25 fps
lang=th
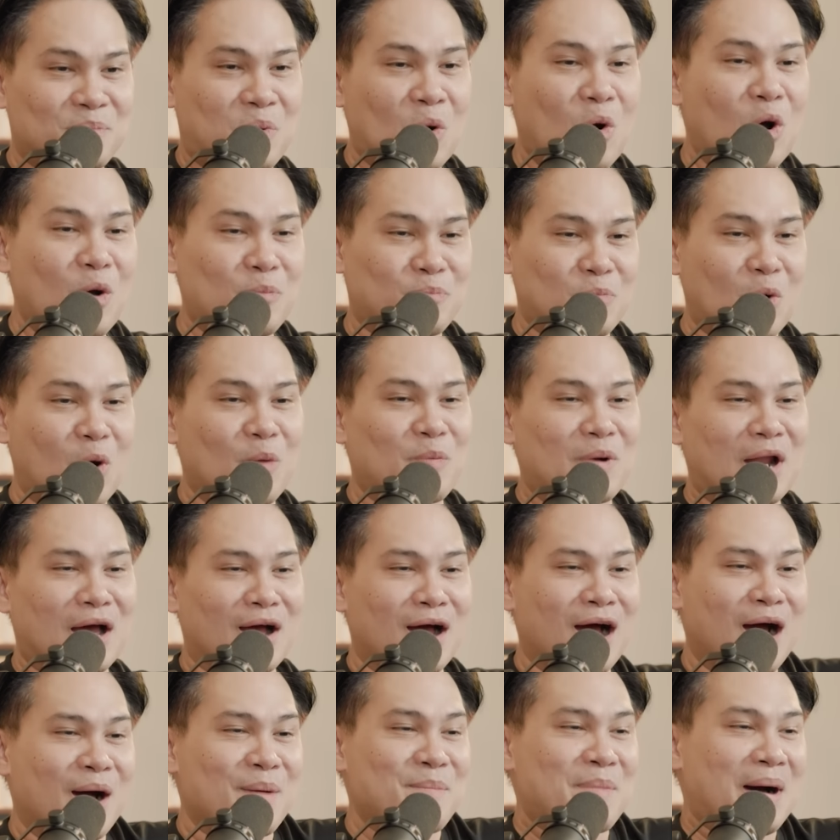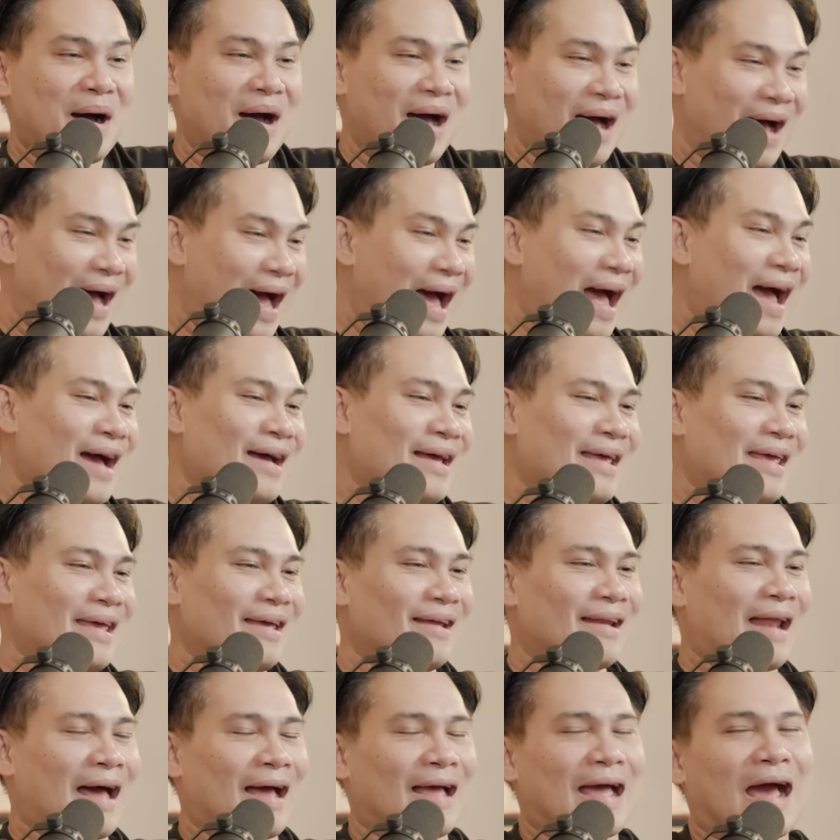พูดปุ๊บแล้วก็มาอ้างอิง
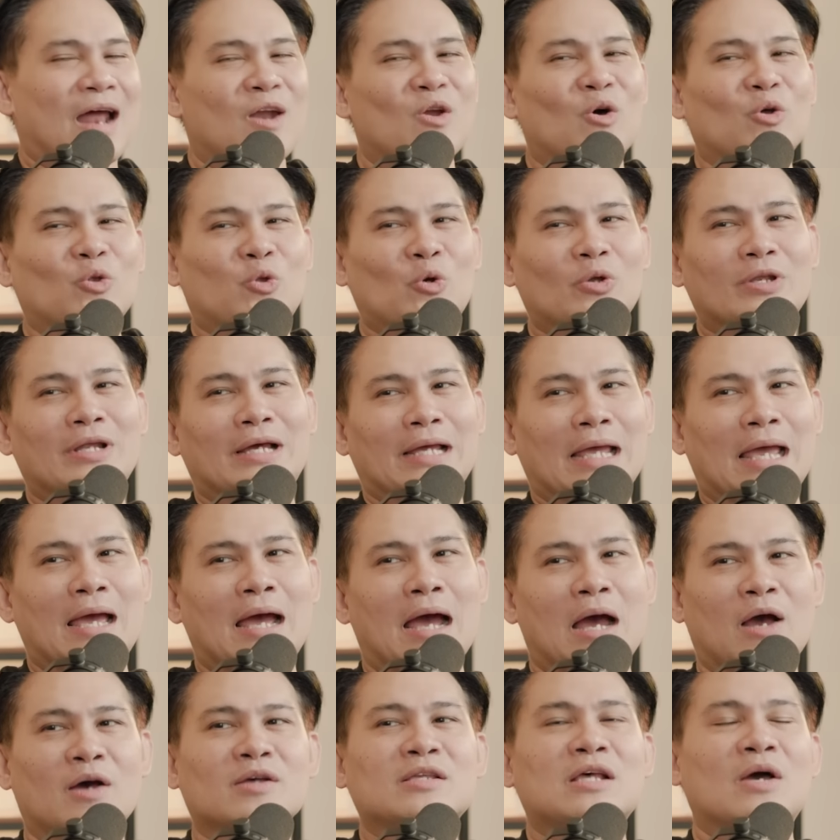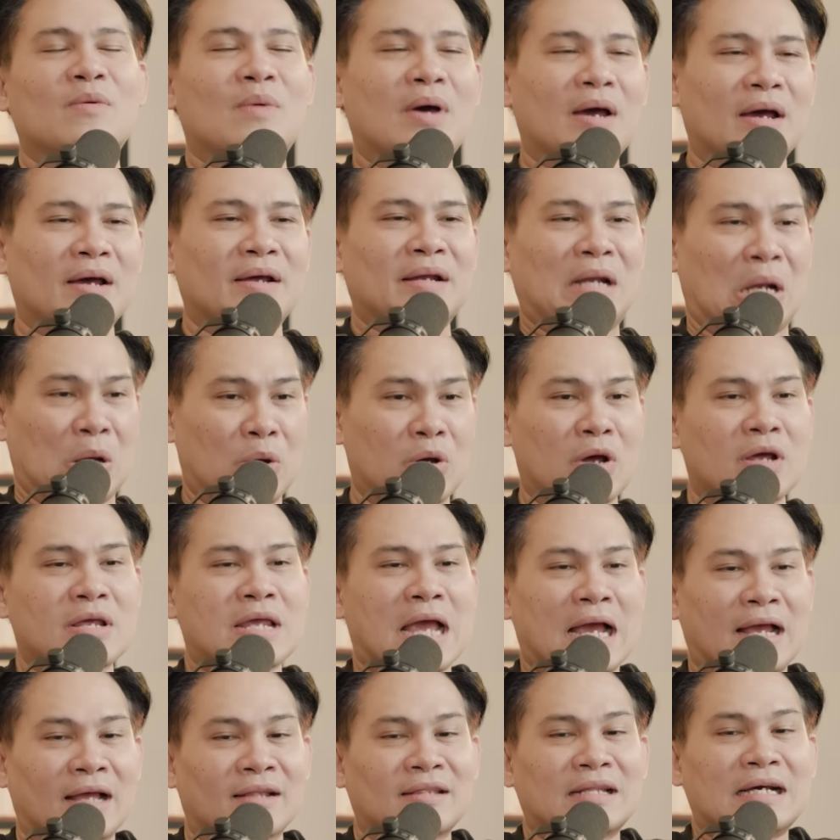หลักการลงทุนอย่างเงี้ยก็แสดงว่าเราก็อ
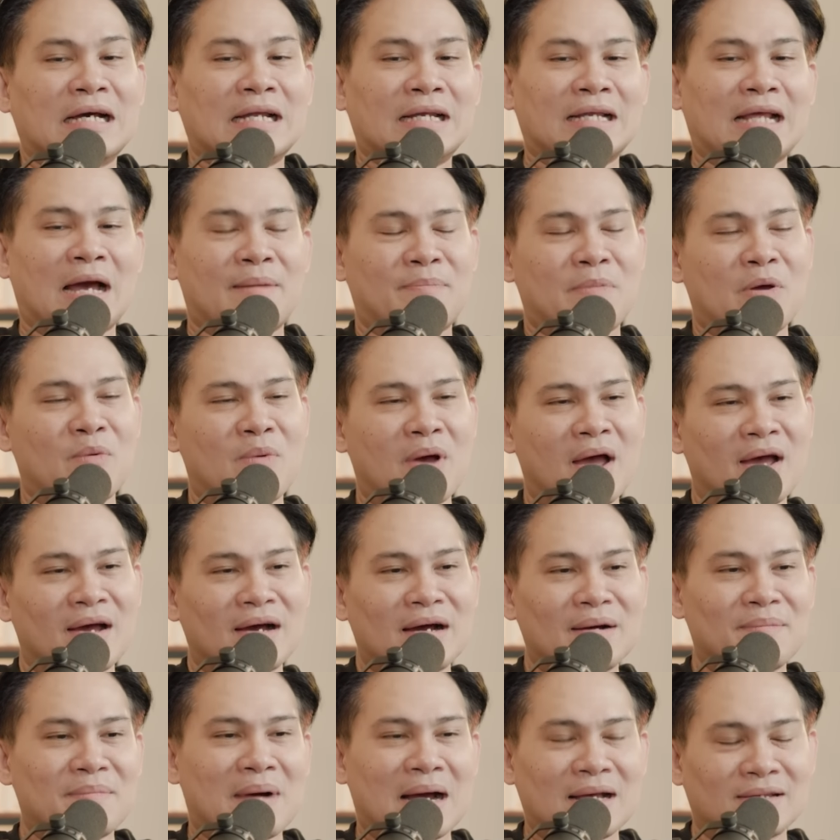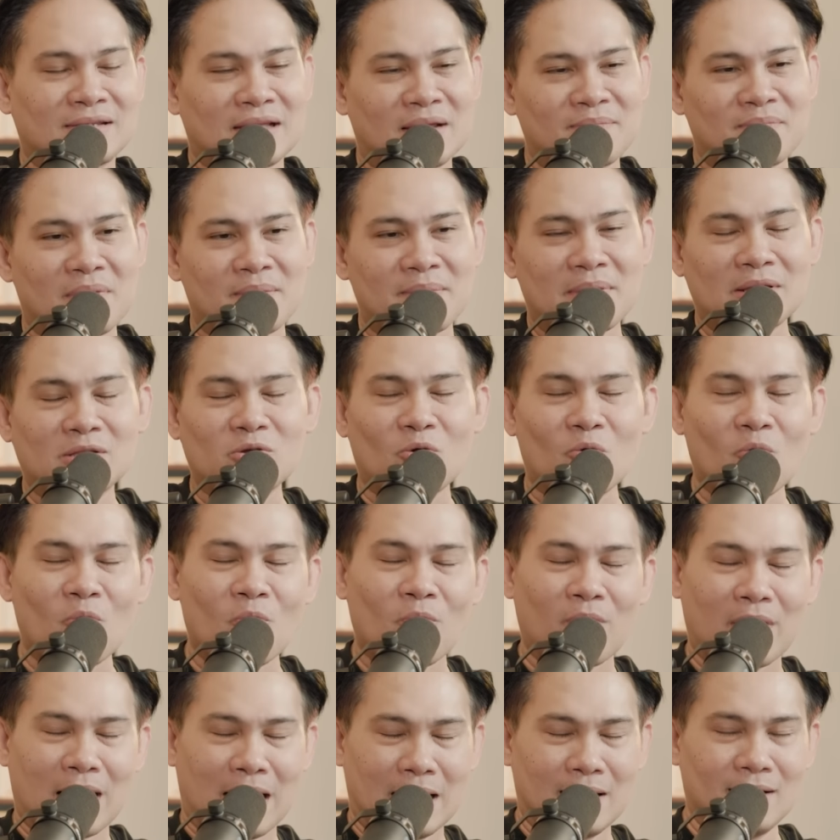ยากจะเตือนกลับไปว่าเออไมซ์เซ็ตมันไม่ถู
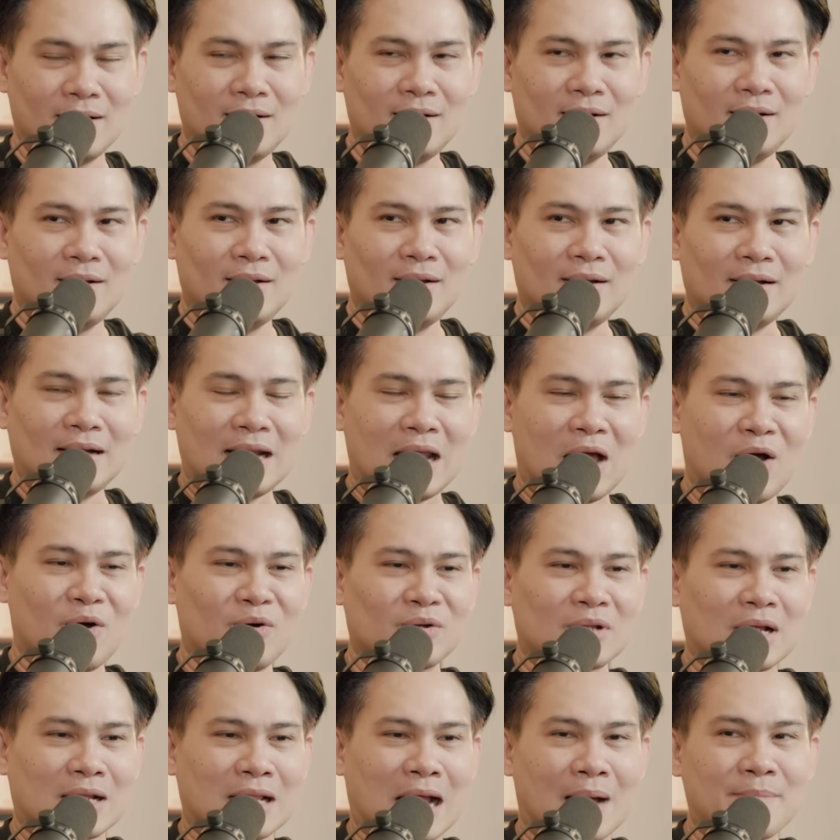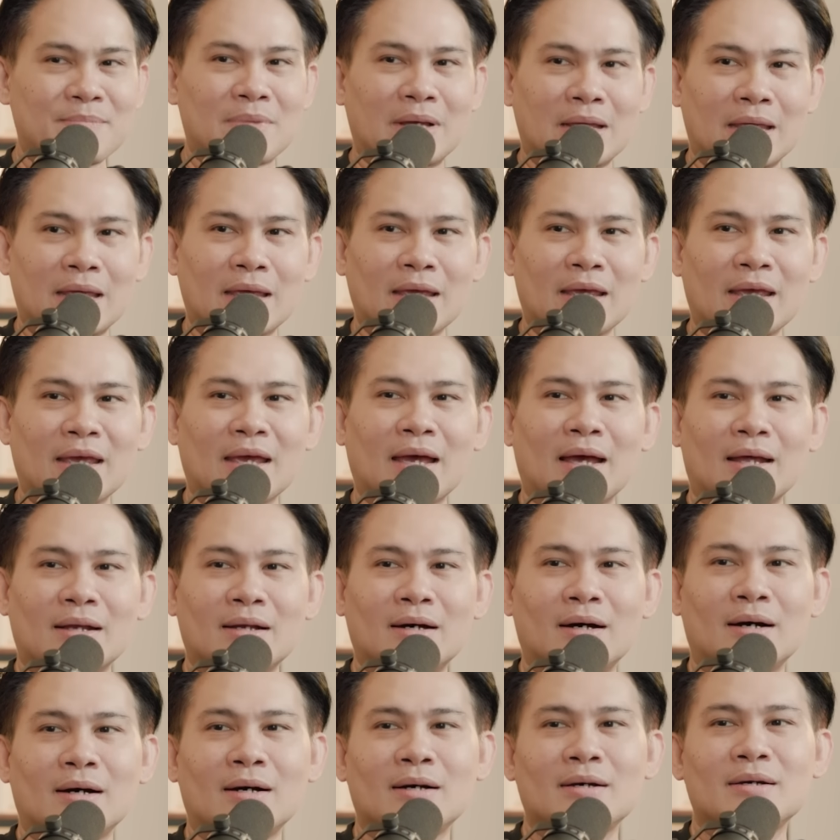กอ่ะแล้วถ้าทำอย่างนี้
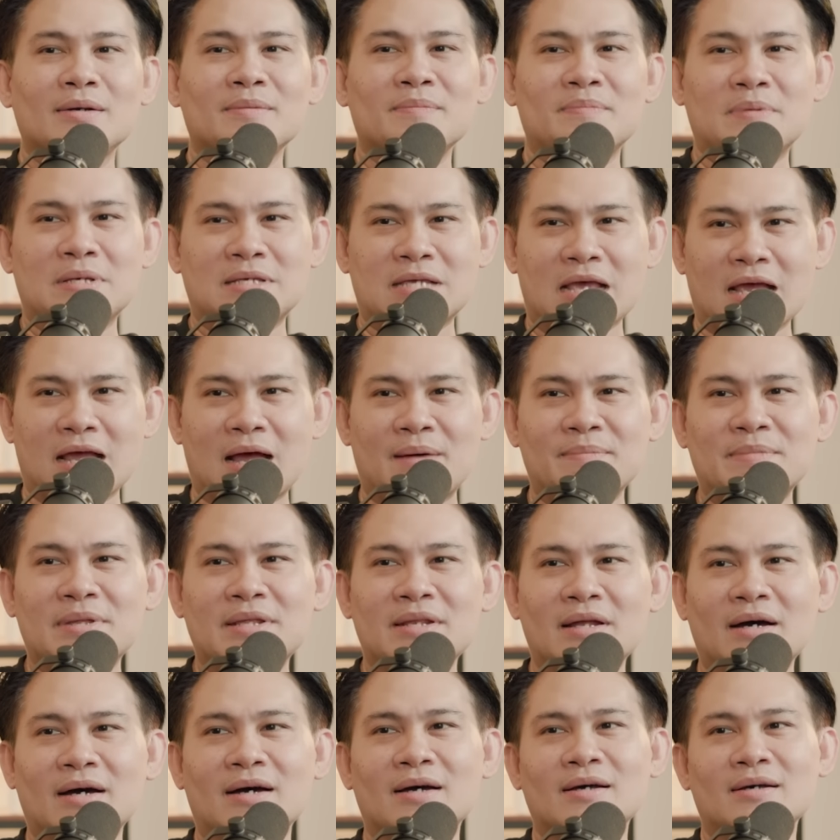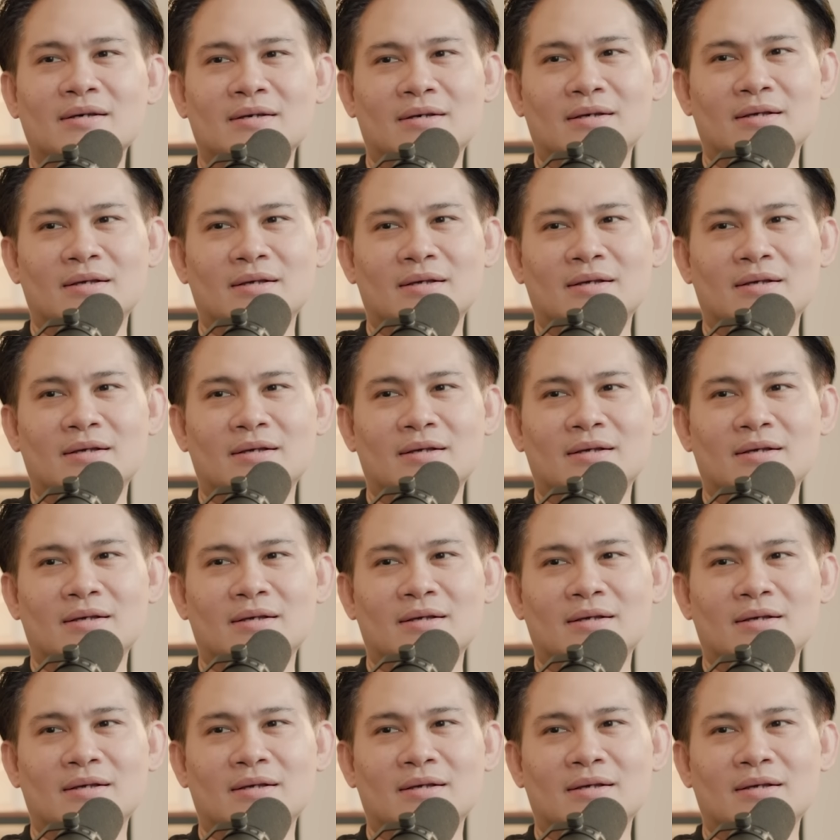เนาะพี่ใช้คำนี้เนาะ